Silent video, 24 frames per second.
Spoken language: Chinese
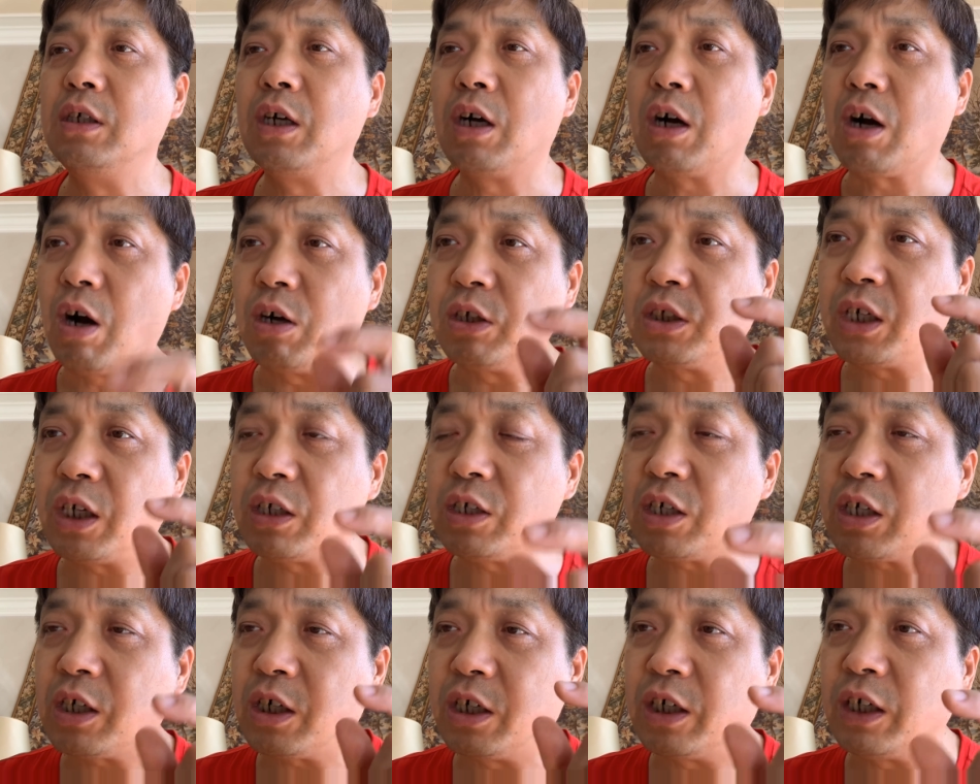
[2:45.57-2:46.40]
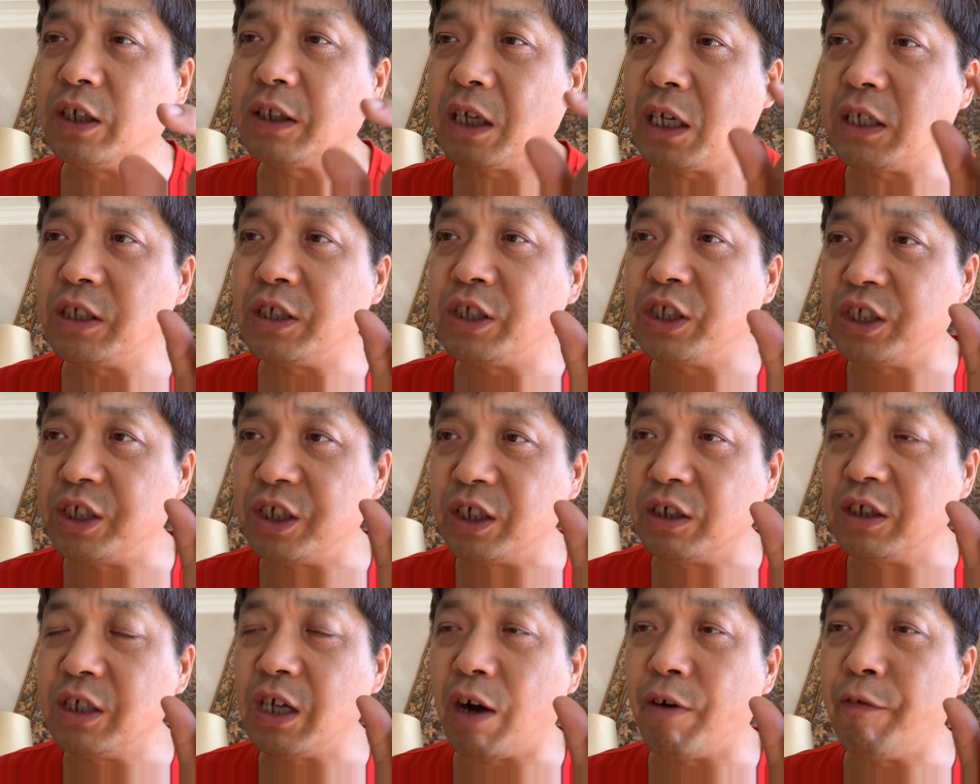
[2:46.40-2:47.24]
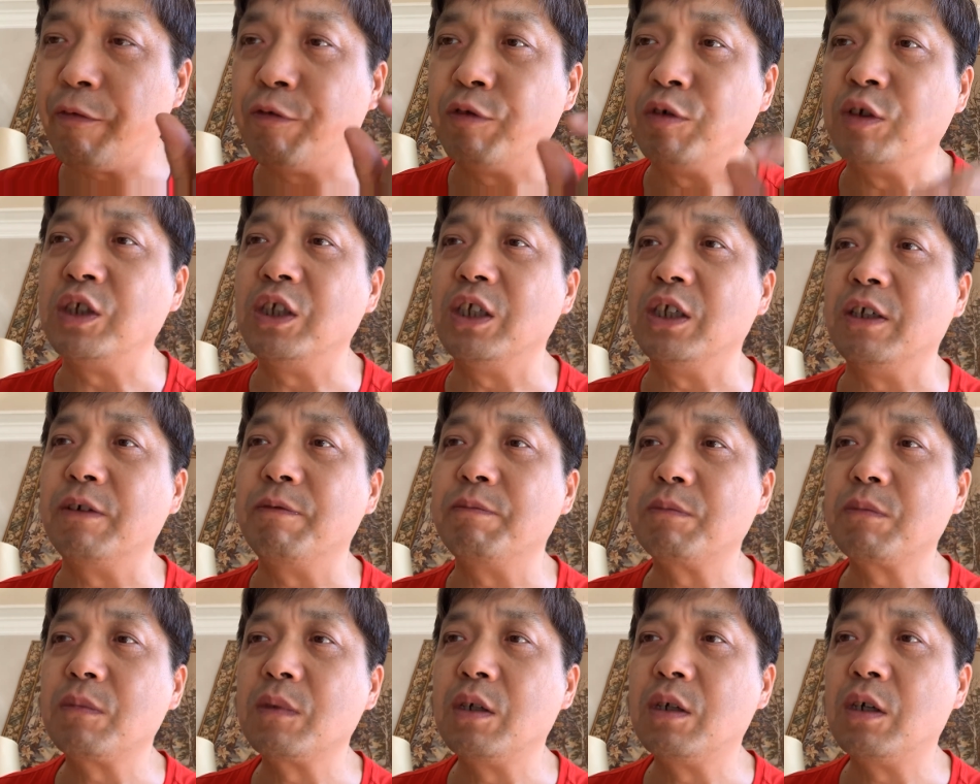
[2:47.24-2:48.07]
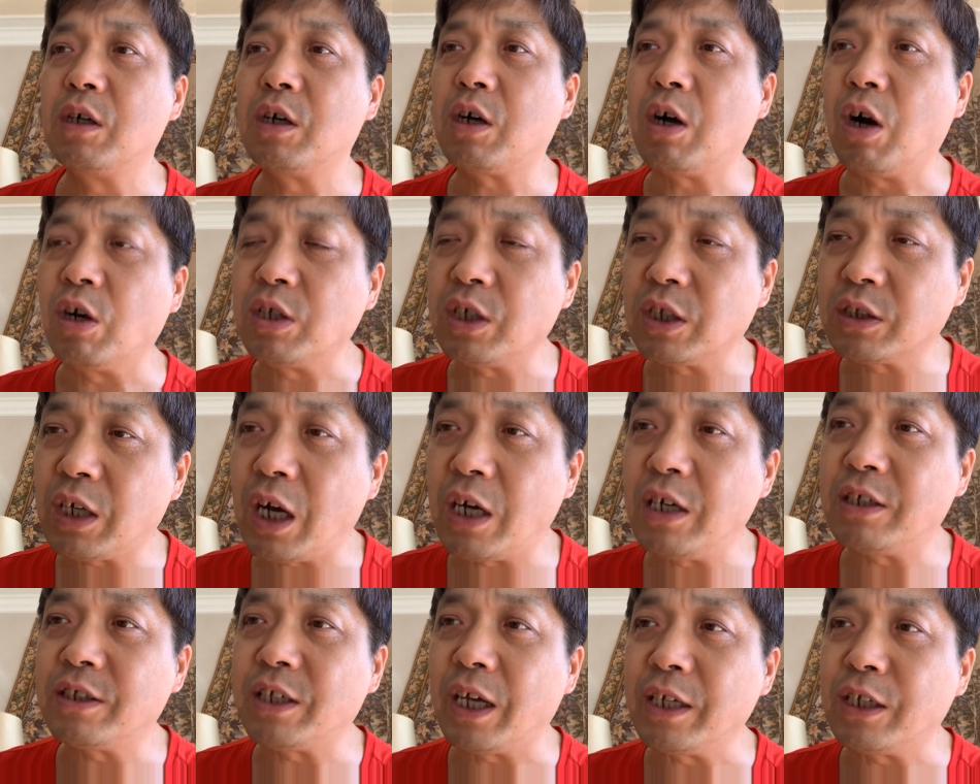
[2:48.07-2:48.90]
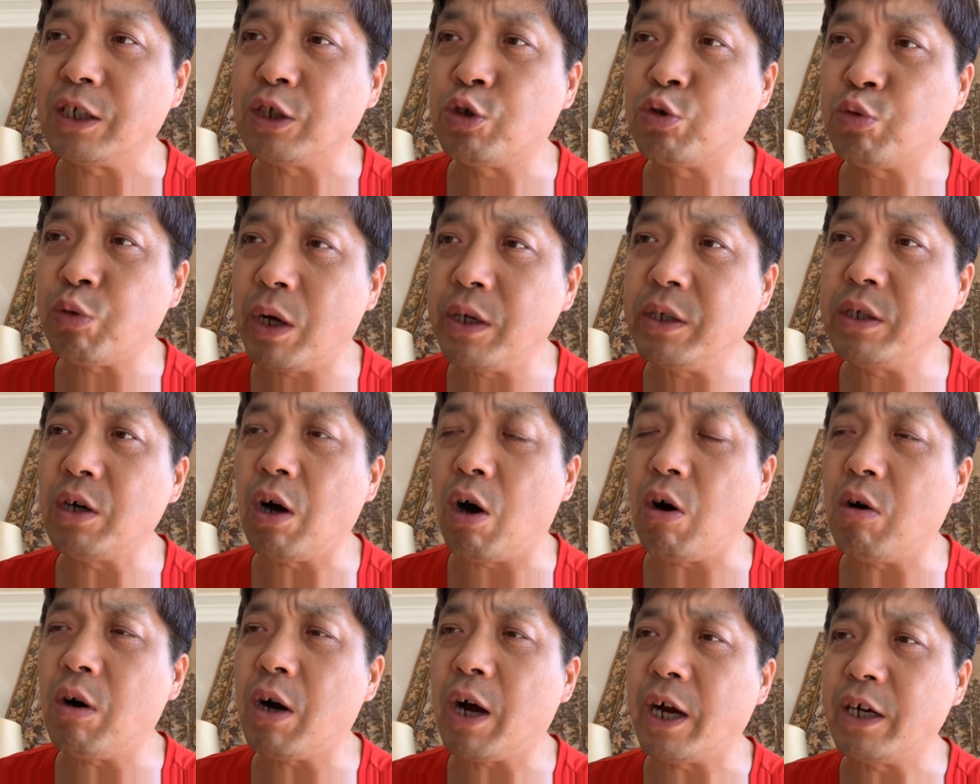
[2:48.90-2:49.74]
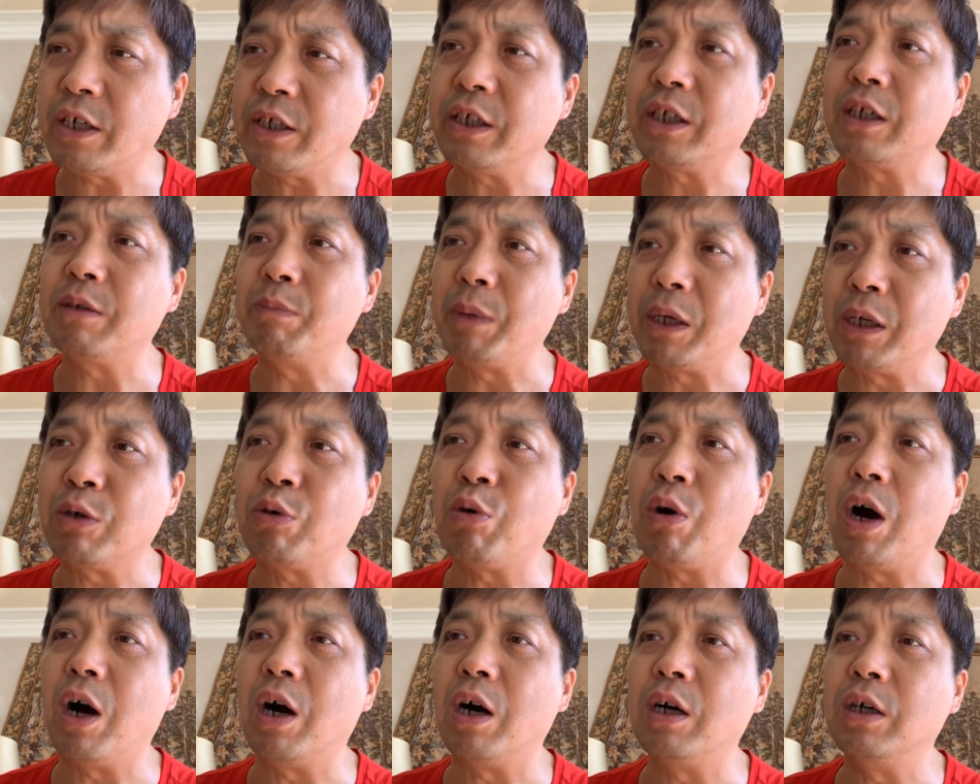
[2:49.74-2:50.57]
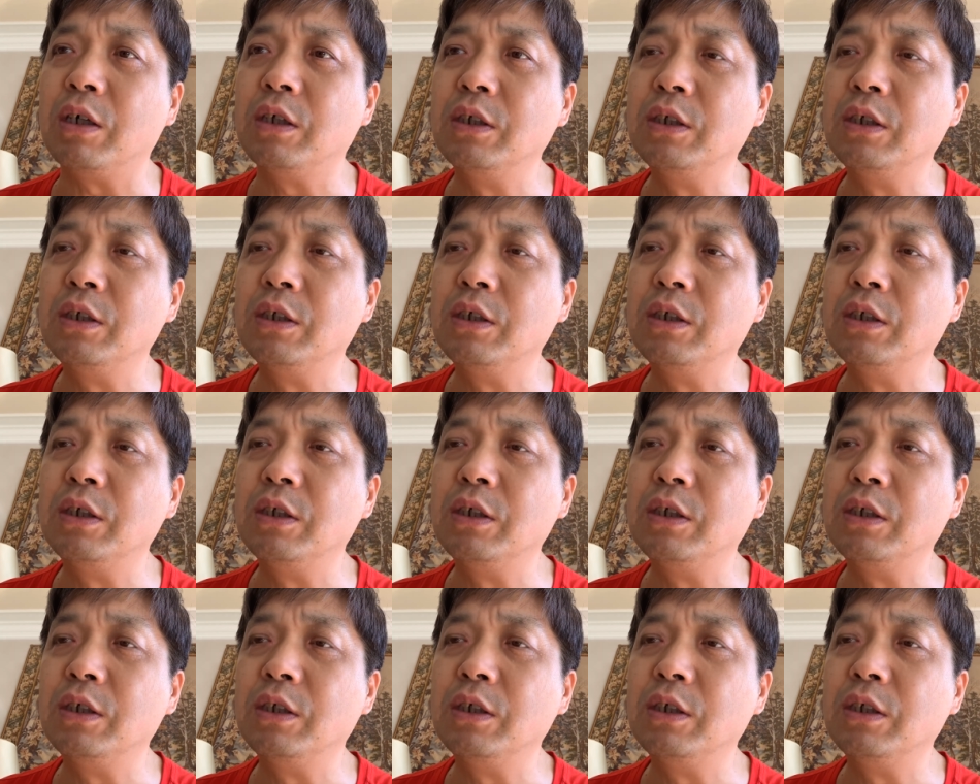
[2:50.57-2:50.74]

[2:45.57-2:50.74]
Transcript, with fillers: 好像是河南荥阳附近，好像他是在一个砖窑还是一个煤矿啊？